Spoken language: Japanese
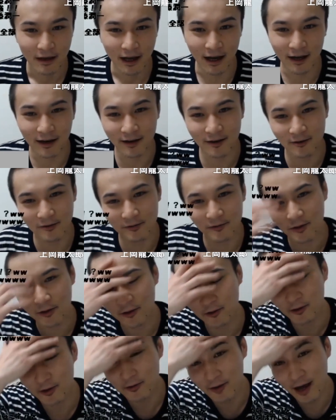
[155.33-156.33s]
あれ、
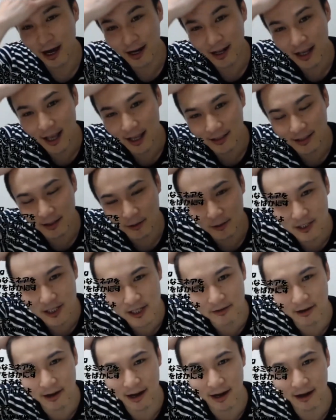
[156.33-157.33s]
俺俺もあれやってほ
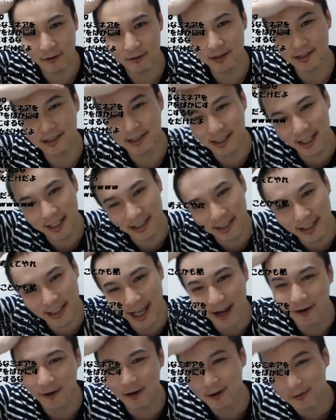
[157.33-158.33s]
しいわ。俺、絶
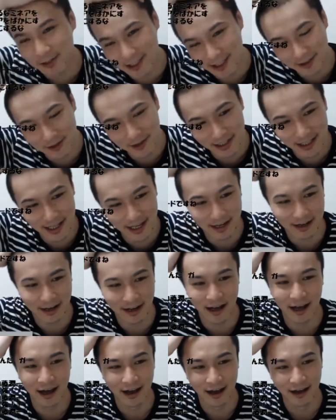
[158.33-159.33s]
対俺も信用できないか
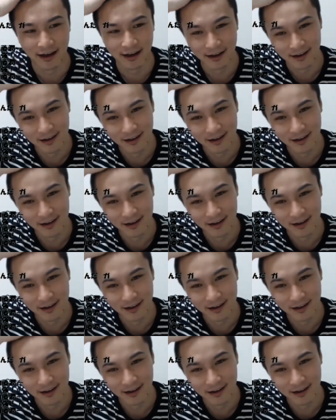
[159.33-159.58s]
ら。